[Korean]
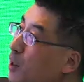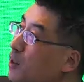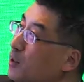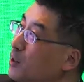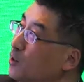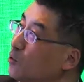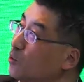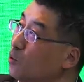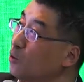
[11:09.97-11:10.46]

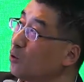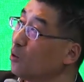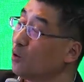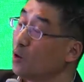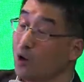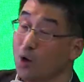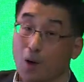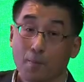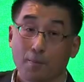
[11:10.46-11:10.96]
방식으로
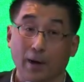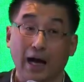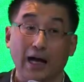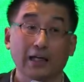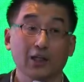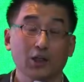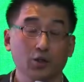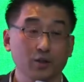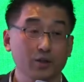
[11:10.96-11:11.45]

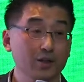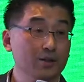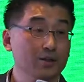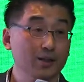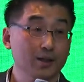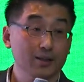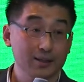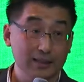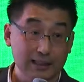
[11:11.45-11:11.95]
바뀌게
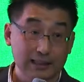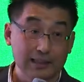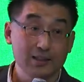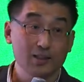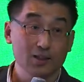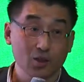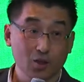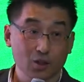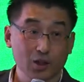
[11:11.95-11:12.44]
된다는
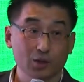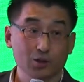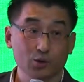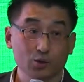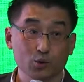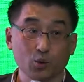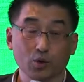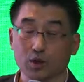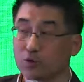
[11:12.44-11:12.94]
인정일
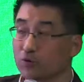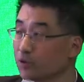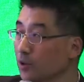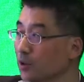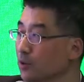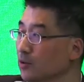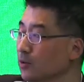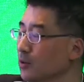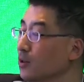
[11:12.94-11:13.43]
수도
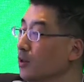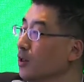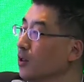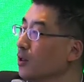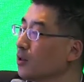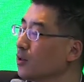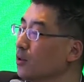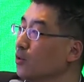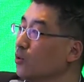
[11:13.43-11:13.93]
있고요
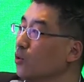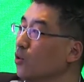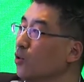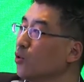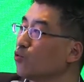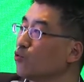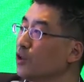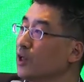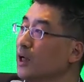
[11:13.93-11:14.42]

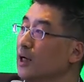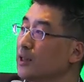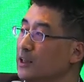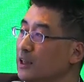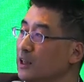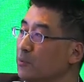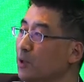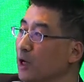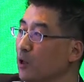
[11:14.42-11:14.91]
그리고 우리가
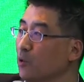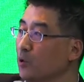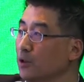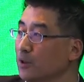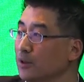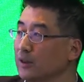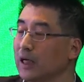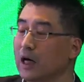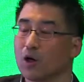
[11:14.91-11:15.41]
지금 하고
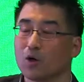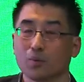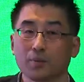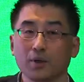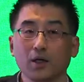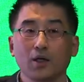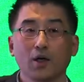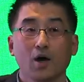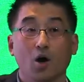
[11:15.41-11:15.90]
있는
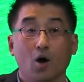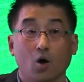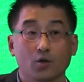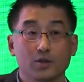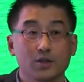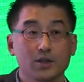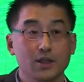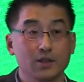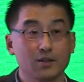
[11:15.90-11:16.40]
사업이
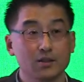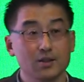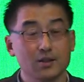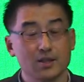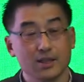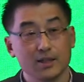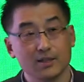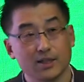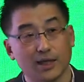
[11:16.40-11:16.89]

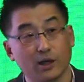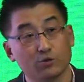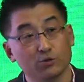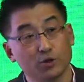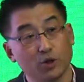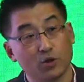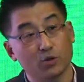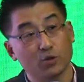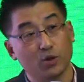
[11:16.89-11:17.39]
언제든지
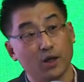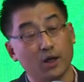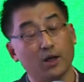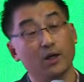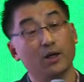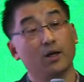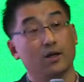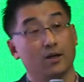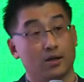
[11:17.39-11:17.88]

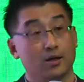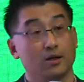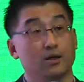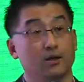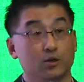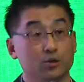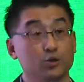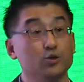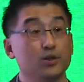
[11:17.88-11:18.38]
재구성될
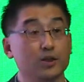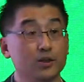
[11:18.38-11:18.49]
수